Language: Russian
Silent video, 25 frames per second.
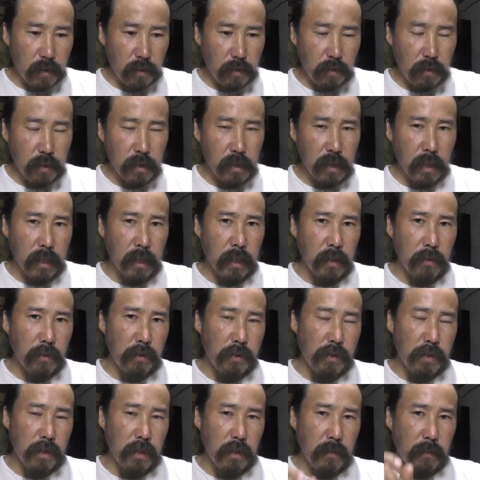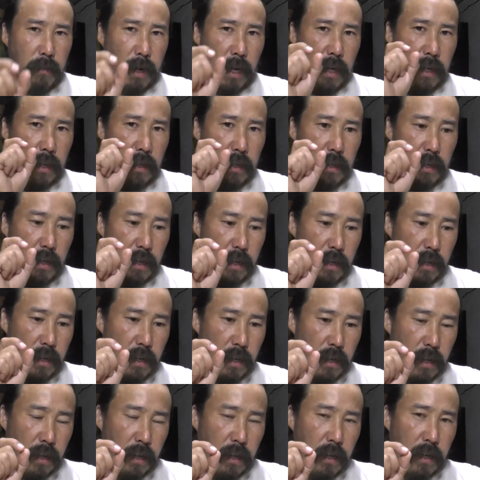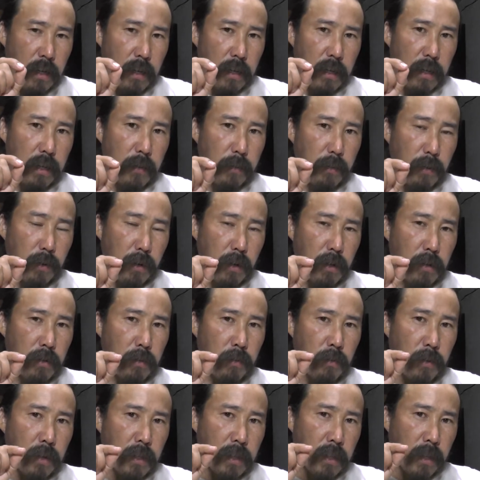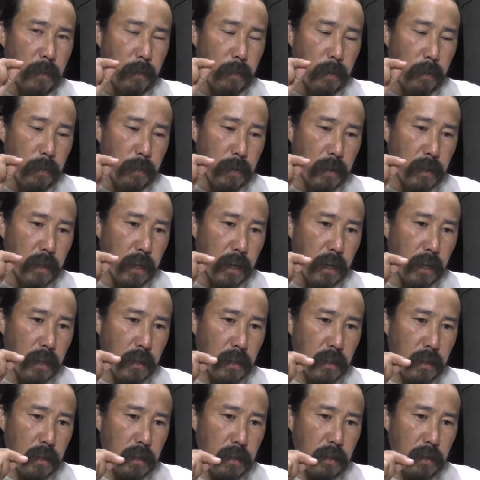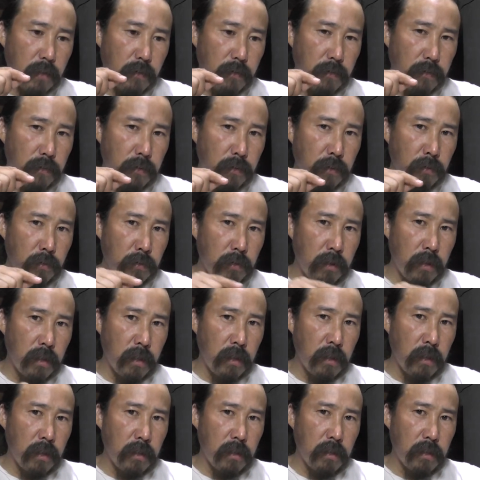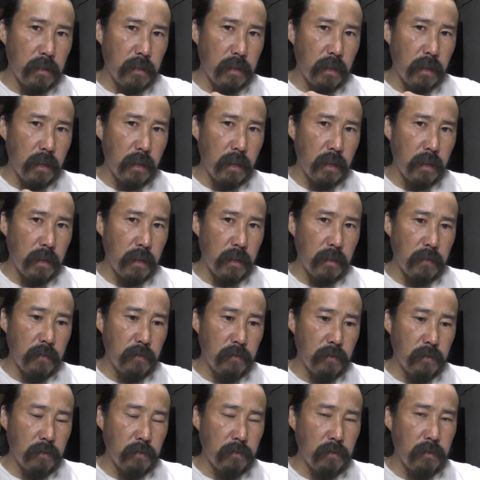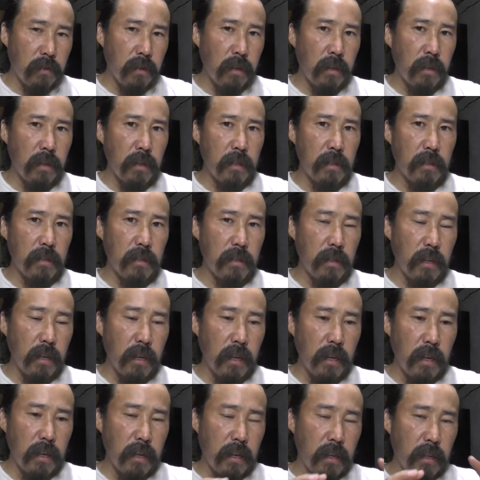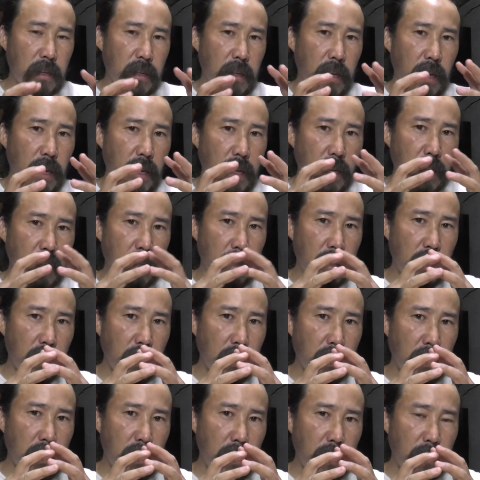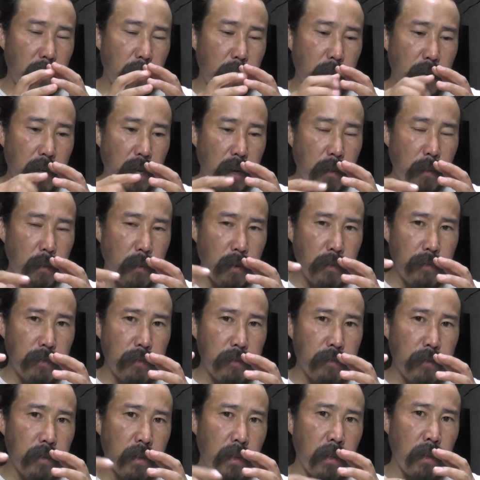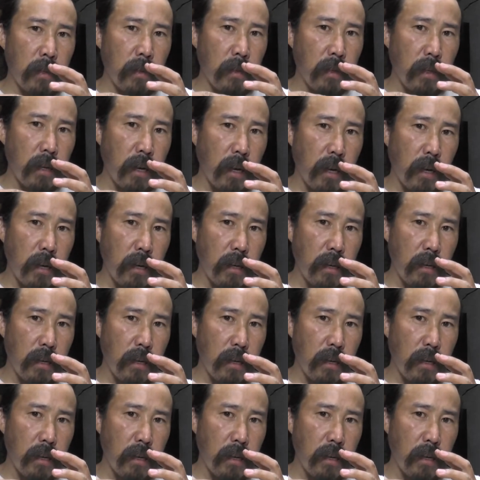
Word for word: То есть, она очень маленькая, и поэтому она попадает в внутренности внутренности клеток прямо в ДНК.